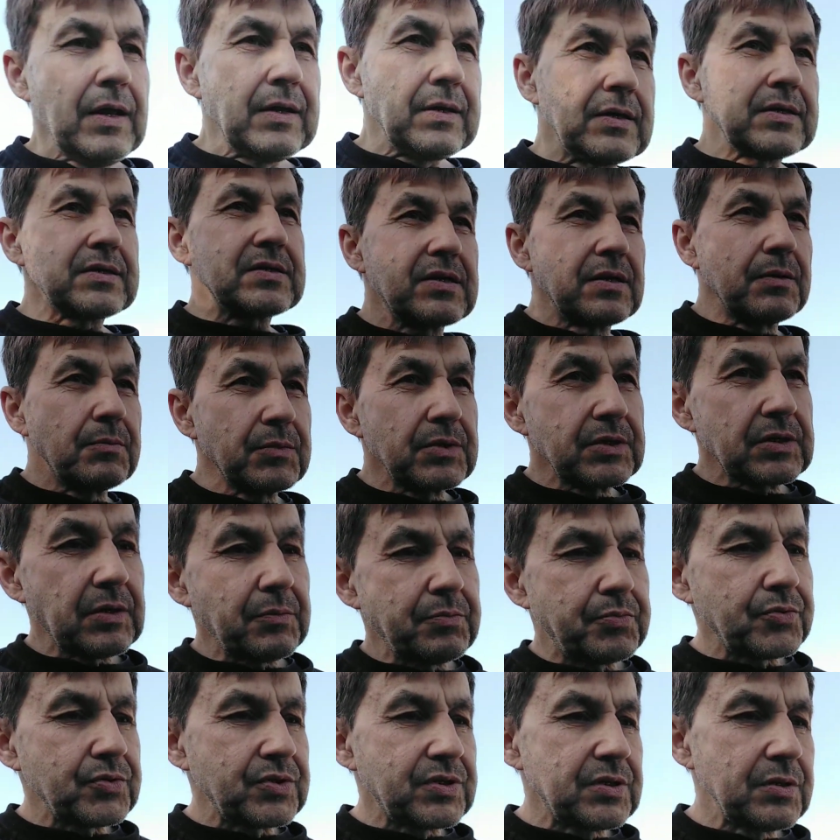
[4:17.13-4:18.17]
Если мы,
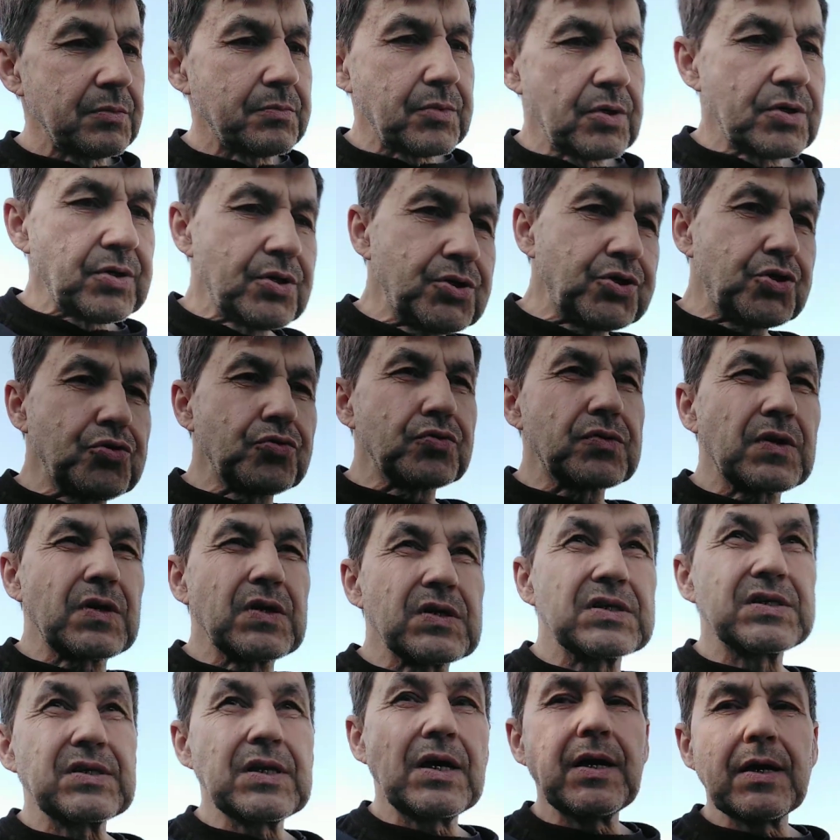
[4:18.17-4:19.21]
допустим,
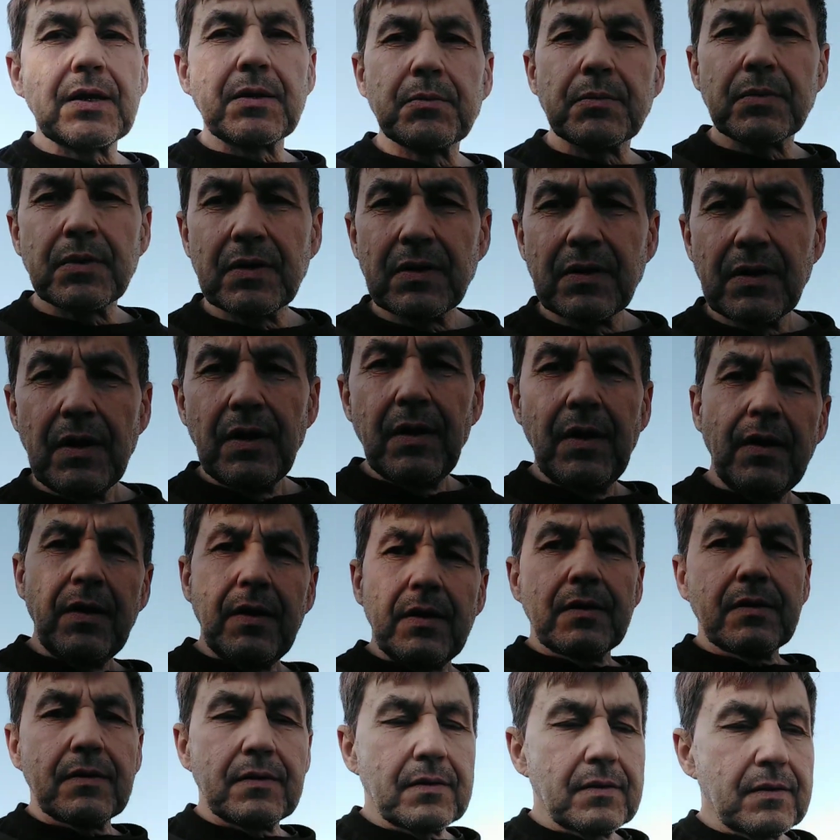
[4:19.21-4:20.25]
четко знаем
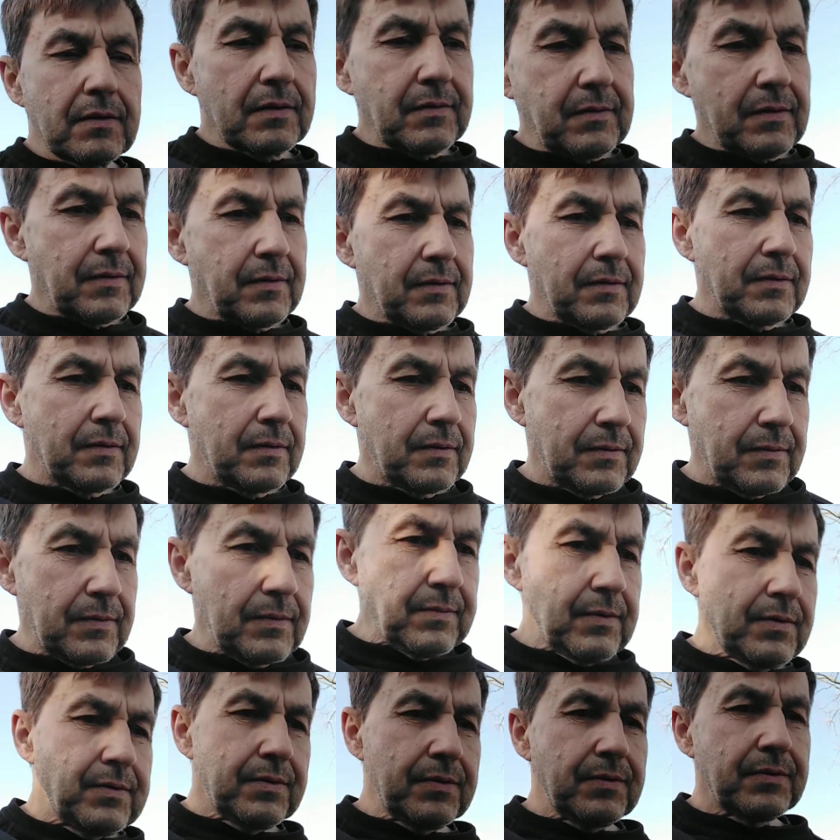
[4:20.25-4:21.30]
э,
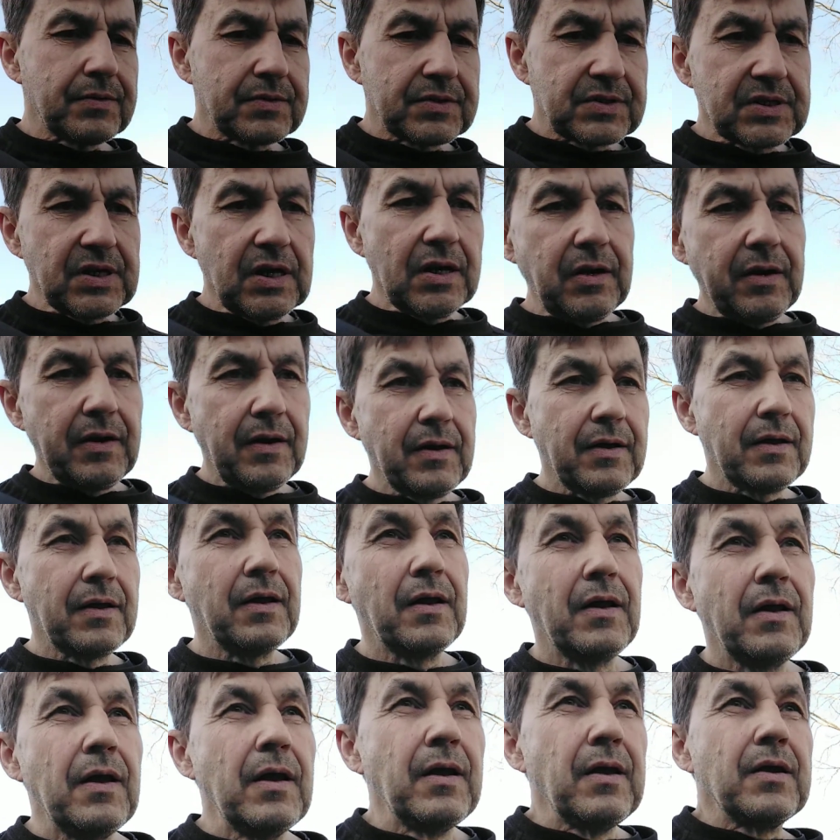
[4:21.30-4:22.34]
цель,
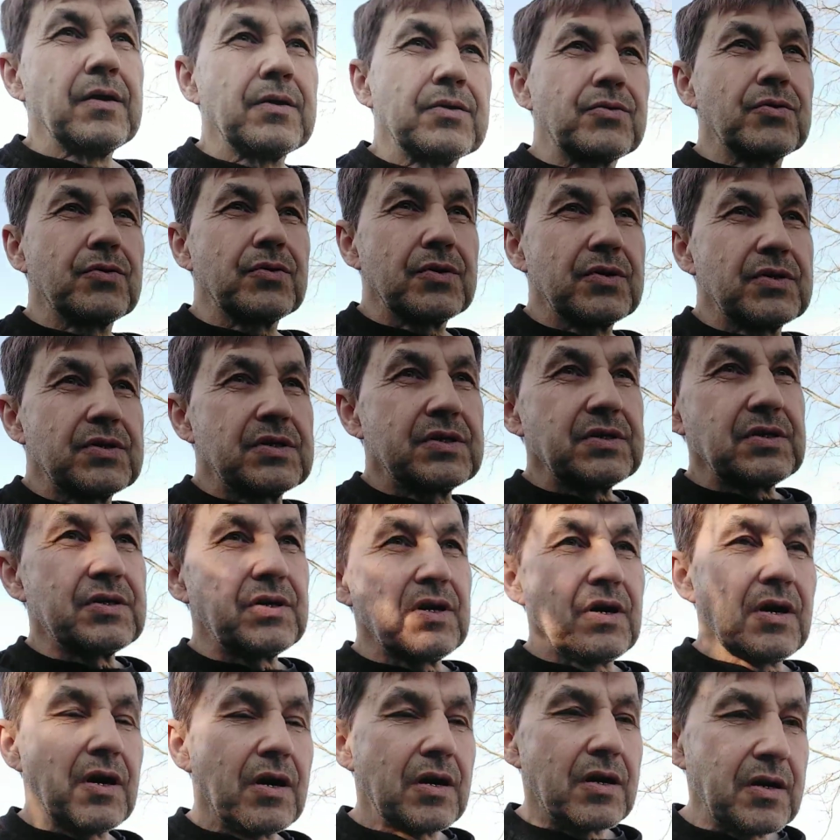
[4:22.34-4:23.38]
то есть
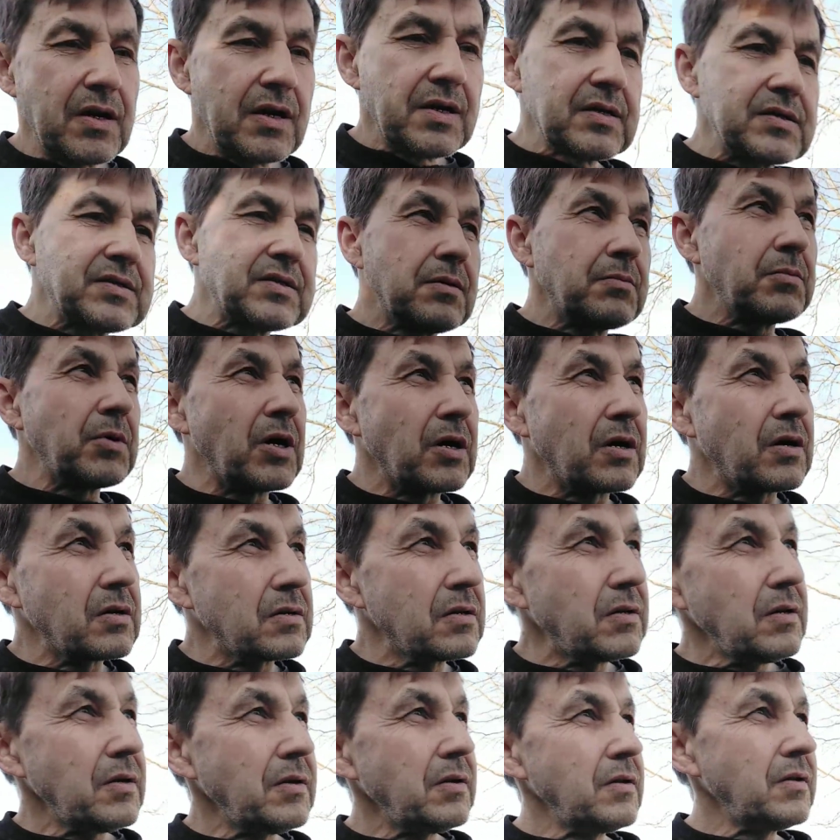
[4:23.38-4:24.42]
идеальная собака,
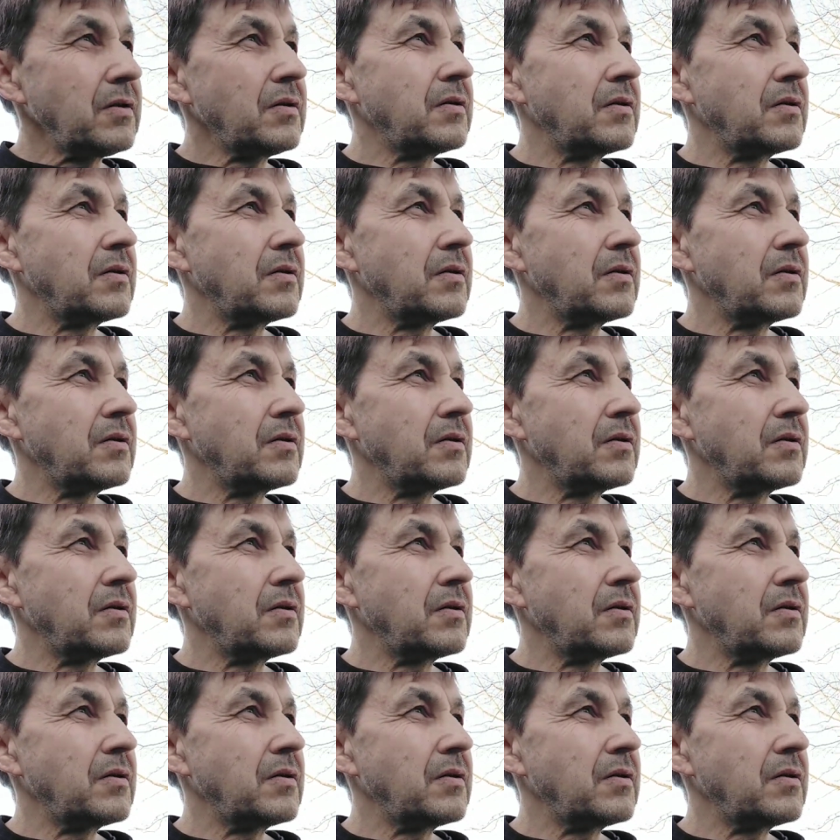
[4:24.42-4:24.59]
да,